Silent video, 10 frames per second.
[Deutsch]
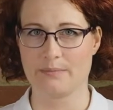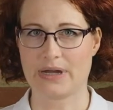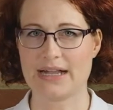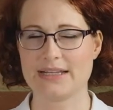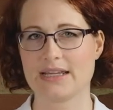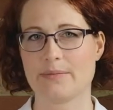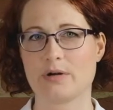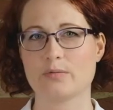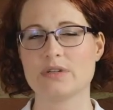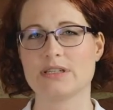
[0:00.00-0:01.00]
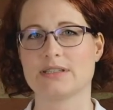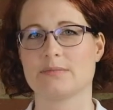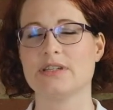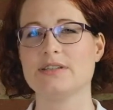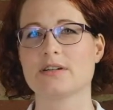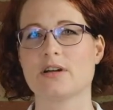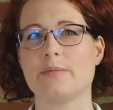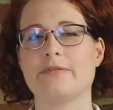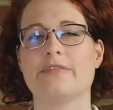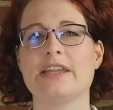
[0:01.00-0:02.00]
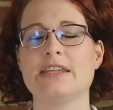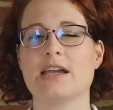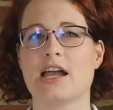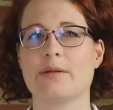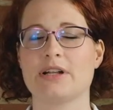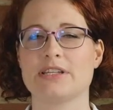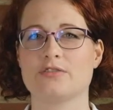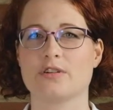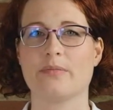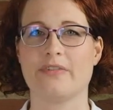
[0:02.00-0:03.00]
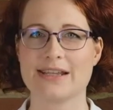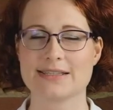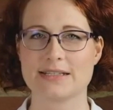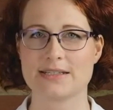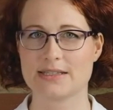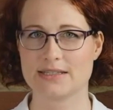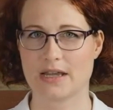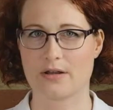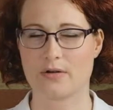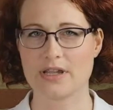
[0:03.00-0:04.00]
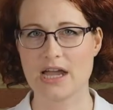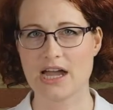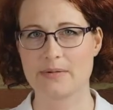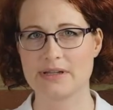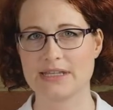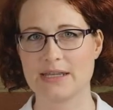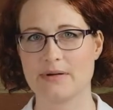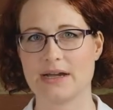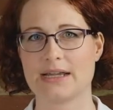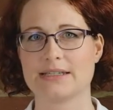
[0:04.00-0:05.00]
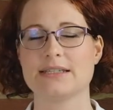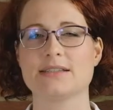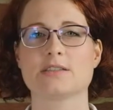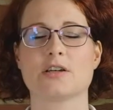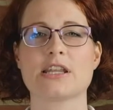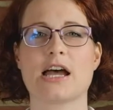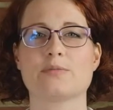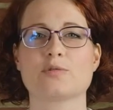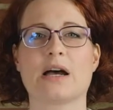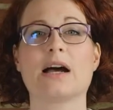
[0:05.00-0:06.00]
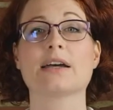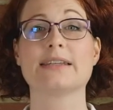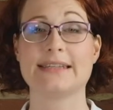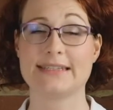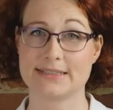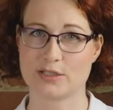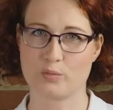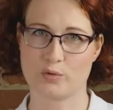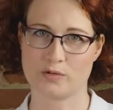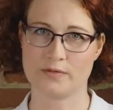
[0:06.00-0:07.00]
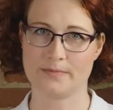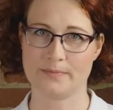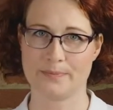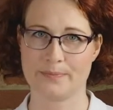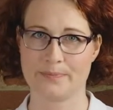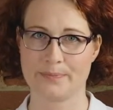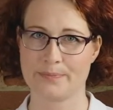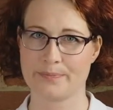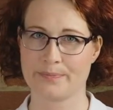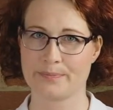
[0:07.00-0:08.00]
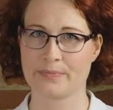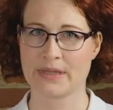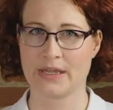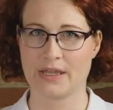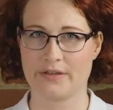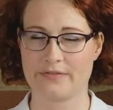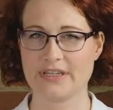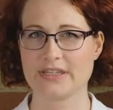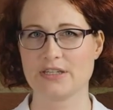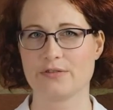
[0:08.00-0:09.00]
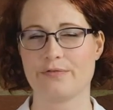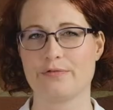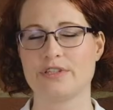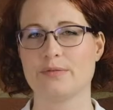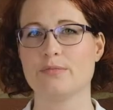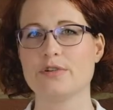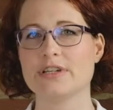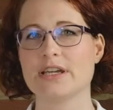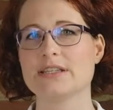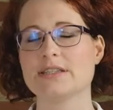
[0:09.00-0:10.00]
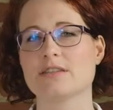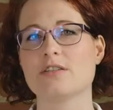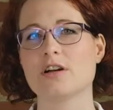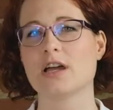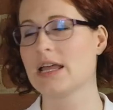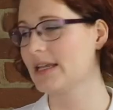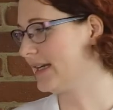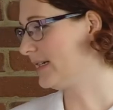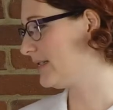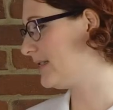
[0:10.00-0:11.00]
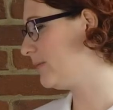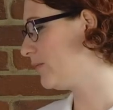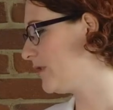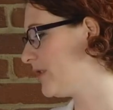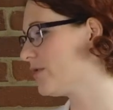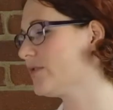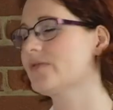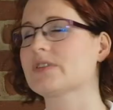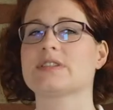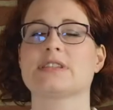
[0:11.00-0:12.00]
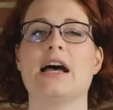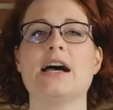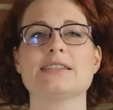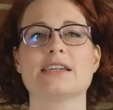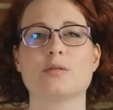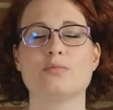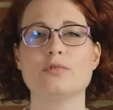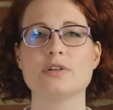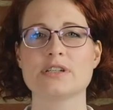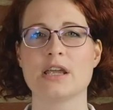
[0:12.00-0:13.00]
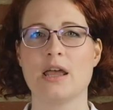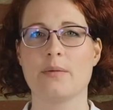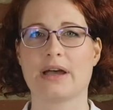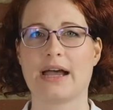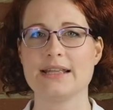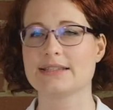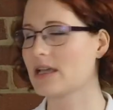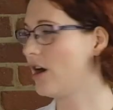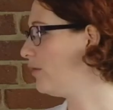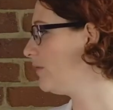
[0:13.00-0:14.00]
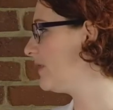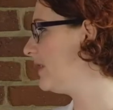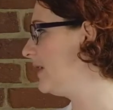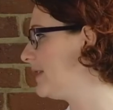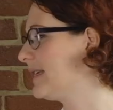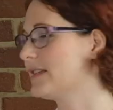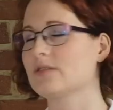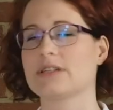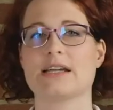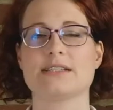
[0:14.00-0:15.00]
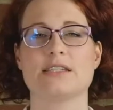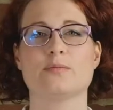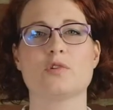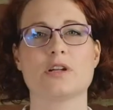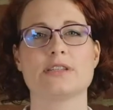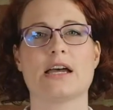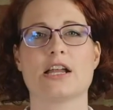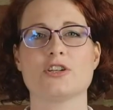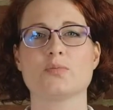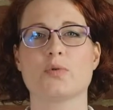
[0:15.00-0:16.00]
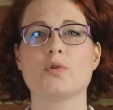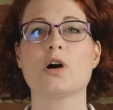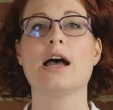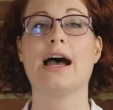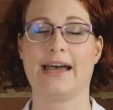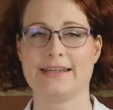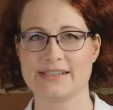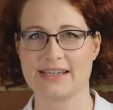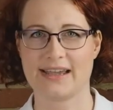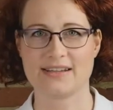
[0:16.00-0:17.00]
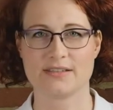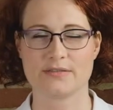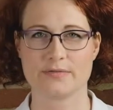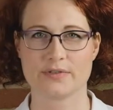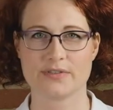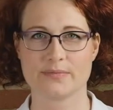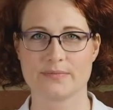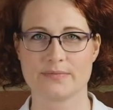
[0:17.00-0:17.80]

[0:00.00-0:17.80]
Behaltet aber unbedingt im Hinterkopf, wenn ihr einmal den Job wechselt, ist der neue Arbeitgeber an diese Sonderabsprache nicht gebunden. Wichtig für die Mütter ist noch, dass die Mutterschutzfrist nach der Geburt bereits auf die 36 Monate Anspruch angerechnet wird.